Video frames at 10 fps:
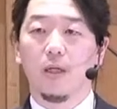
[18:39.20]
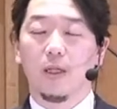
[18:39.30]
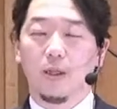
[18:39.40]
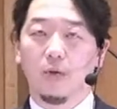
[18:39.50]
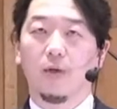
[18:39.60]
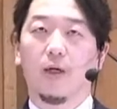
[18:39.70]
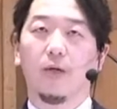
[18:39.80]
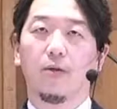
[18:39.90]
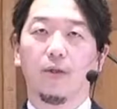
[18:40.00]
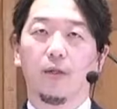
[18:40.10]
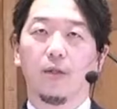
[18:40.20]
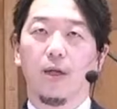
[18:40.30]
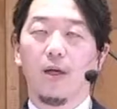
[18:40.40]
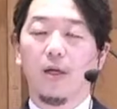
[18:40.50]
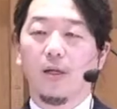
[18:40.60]
先ほどからあるようにです
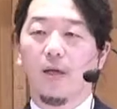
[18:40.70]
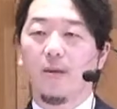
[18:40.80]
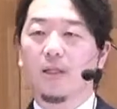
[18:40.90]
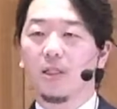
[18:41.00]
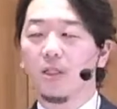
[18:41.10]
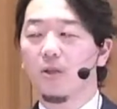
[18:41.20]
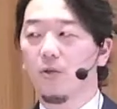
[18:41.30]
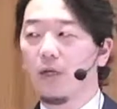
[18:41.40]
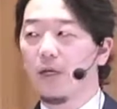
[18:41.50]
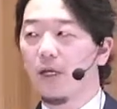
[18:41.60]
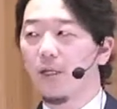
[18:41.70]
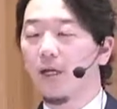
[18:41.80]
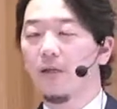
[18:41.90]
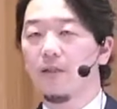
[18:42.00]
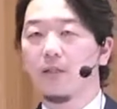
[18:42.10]
ね魂の怒り
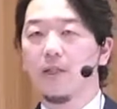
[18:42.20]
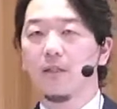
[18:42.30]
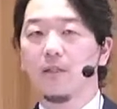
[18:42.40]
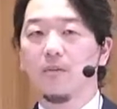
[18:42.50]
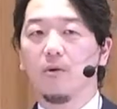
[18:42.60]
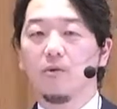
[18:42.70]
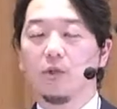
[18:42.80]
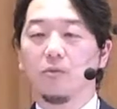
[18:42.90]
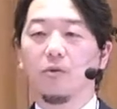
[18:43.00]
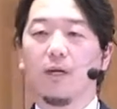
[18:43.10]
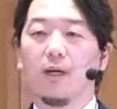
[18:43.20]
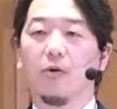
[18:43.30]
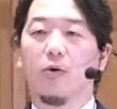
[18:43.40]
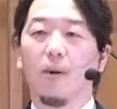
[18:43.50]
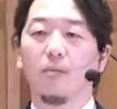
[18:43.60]
であるイエス様を自分から
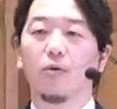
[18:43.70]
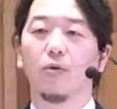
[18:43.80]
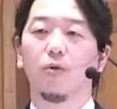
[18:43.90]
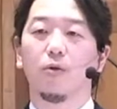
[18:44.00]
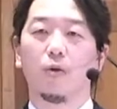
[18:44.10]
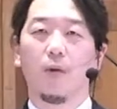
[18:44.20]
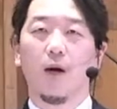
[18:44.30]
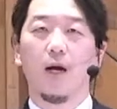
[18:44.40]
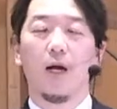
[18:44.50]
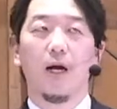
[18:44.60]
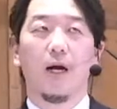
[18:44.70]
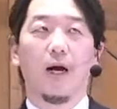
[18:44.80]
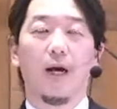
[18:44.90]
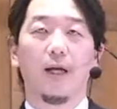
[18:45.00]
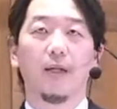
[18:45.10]
拒むということは
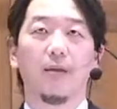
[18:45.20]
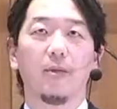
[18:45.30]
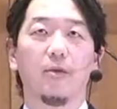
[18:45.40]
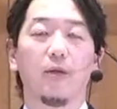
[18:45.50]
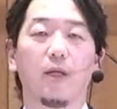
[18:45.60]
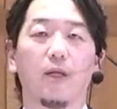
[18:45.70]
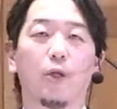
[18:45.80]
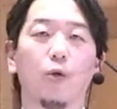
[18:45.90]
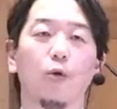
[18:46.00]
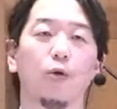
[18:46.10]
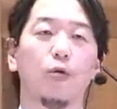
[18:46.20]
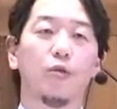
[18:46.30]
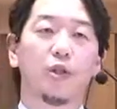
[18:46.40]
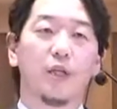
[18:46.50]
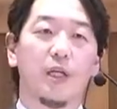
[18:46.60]
荒波の中漂
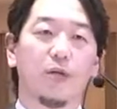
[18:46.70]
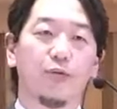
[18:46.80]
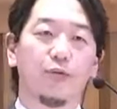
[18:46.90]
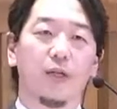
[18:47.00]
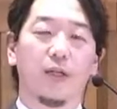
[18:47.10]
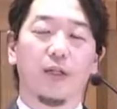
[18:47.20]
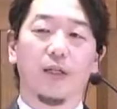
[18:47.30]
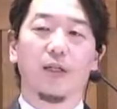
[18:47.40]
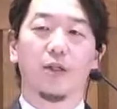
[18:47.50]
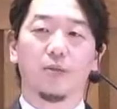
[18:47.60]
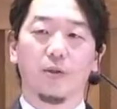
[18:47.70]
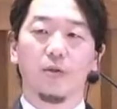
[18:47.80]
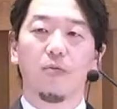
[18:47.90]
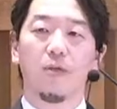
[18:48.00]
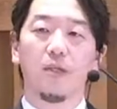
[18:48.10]
流していく船になってしまう
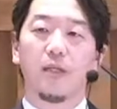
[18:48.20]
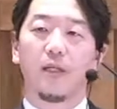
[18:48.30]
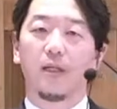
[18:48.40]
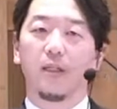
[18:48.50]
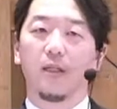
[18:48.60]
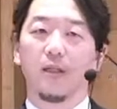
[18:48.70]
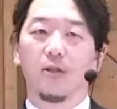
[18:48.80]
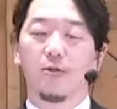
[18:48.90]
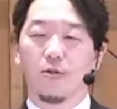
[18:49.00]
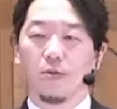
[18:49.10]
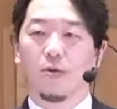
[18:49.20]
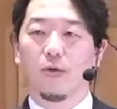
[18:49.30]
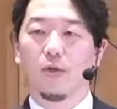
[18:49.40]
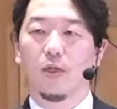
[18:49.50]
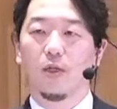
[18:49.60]
それを自ら選択すると
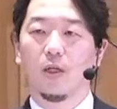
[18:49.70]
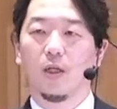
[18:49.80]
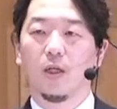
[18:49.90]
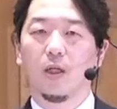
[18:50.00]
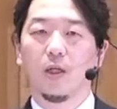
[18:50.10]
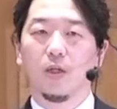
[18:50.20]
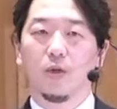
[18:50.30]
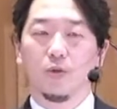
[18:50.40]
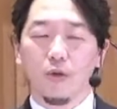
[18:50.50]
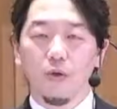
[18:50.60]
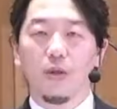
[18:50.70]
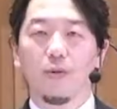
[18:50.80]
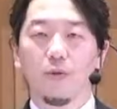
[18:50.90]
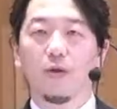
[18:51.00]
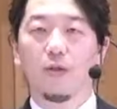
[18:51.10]
いうそのような
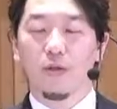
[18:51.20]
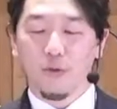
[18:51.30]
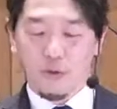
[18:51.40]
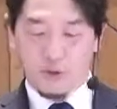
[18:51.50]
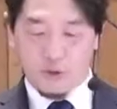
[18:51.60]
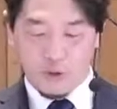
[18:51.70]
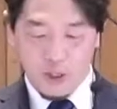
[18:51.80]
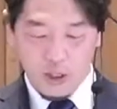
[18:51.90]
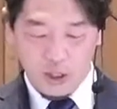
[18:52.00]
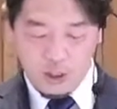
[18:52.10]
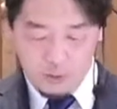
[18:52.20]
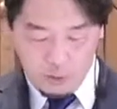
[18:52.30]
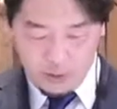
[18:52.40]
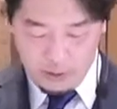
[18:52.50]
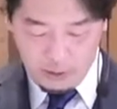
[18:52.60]
ものですよという
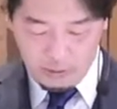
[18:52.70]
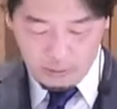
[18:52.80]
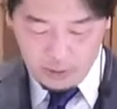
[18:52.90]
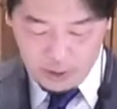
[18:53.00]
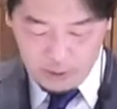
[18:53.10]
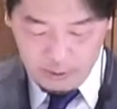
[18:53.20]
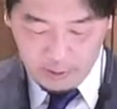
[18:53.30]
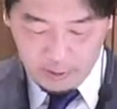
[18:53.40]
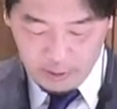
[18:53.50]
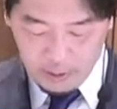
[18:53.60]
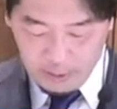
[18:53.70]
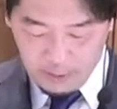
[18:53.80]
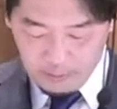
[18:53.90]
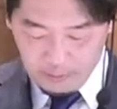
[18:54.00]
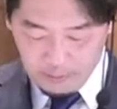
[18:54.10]
表現をしているわけなんですね。